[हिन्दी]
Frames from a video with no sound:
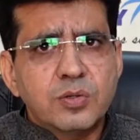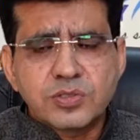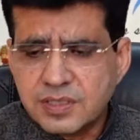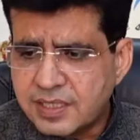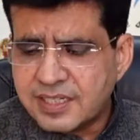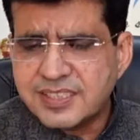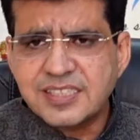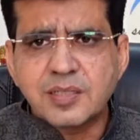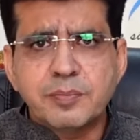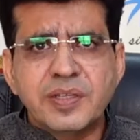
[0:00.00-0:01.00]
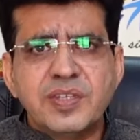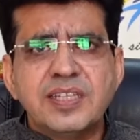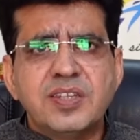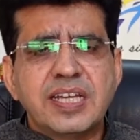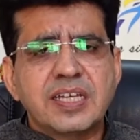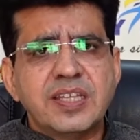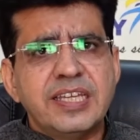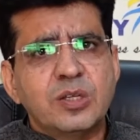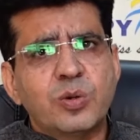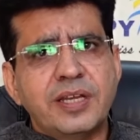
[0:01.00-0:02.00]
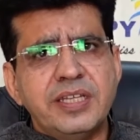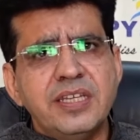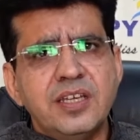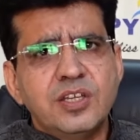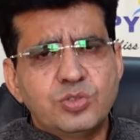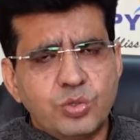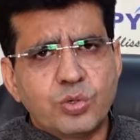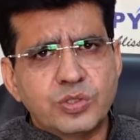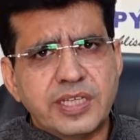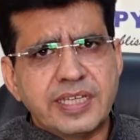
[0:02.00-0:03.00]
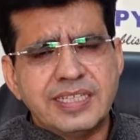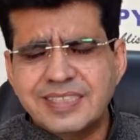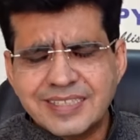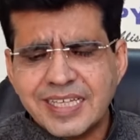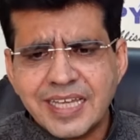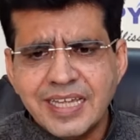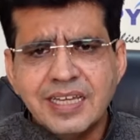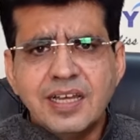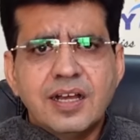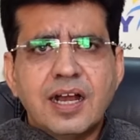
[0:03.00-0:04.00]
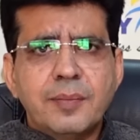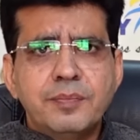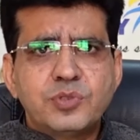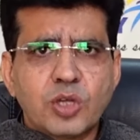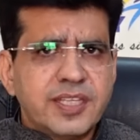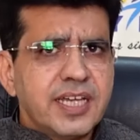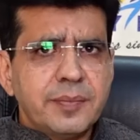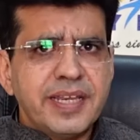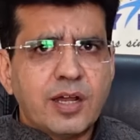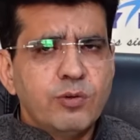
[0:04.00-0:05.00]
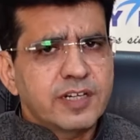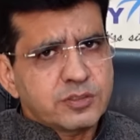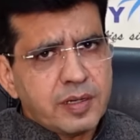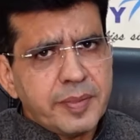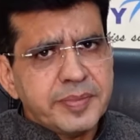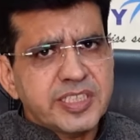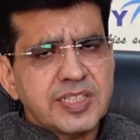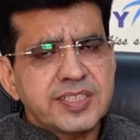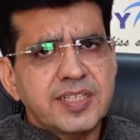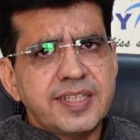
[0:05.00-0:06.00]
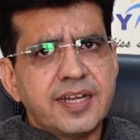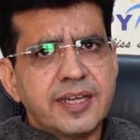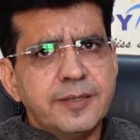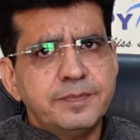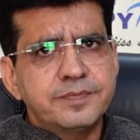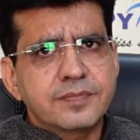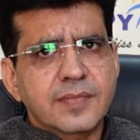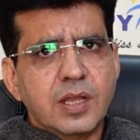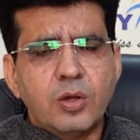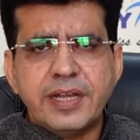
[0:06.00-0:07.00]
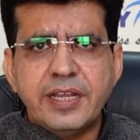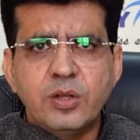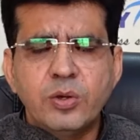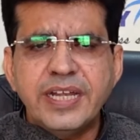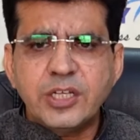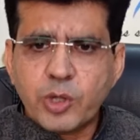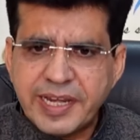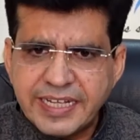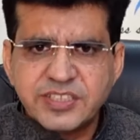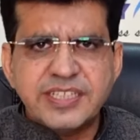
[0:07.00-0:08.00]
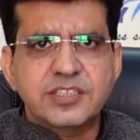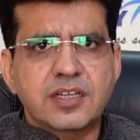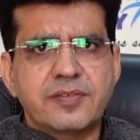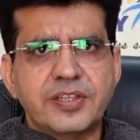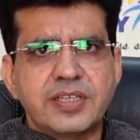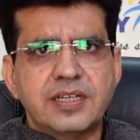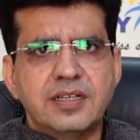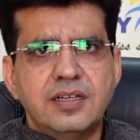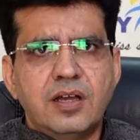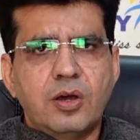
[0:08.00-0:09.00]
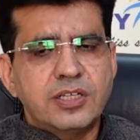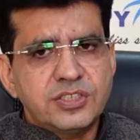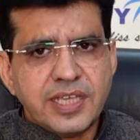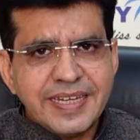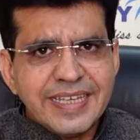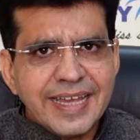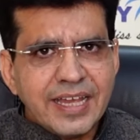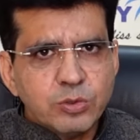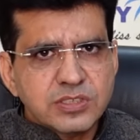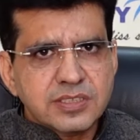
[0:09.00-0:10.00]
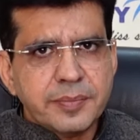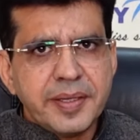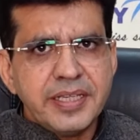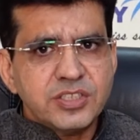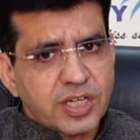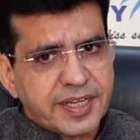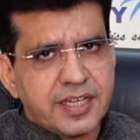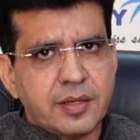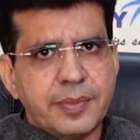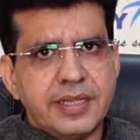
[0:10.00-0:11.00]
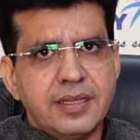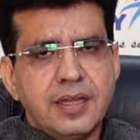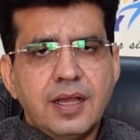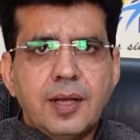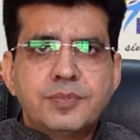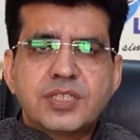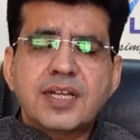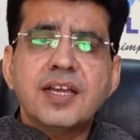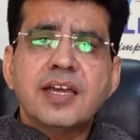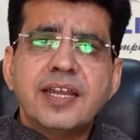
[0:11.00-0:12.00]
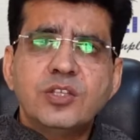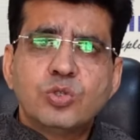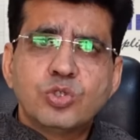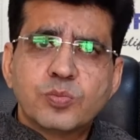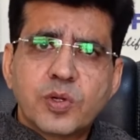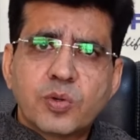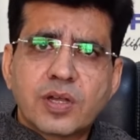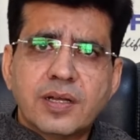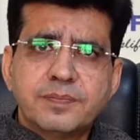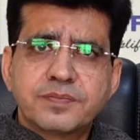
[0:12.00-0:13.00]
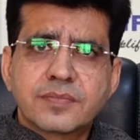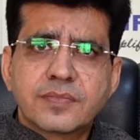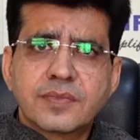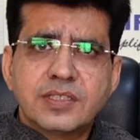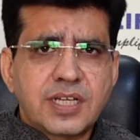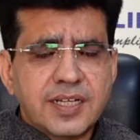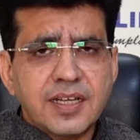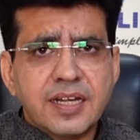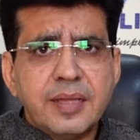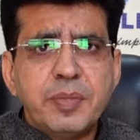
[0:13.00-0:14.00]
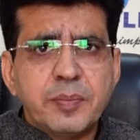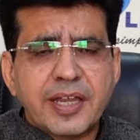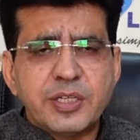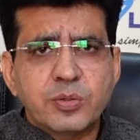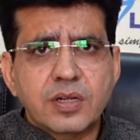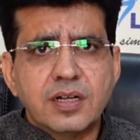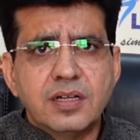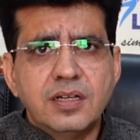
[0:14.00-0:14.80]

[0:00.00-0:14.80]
उस घर से संबंधित दिक्कतें इनको आनी शुरू हो जाएंगी जैसे कि अब चौथे घर में राहु वर्षवल में भी चलते चलते आ गया और इन्होंने टॉयलेट चेंज करवा दिया और शनि है उस समय छठे घर में अब छठा घर है दुश्मनों का छठा घर है बीमारियों का